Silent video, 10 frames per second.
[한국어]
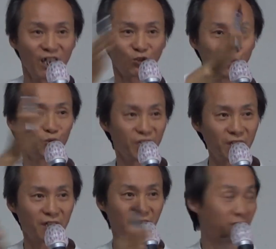두,
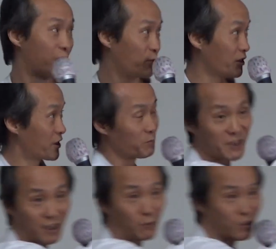이, 석, 삼. 그걸 지금
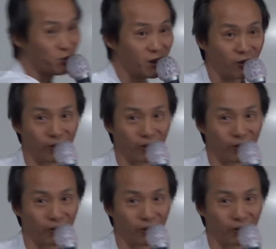제가 말씀드린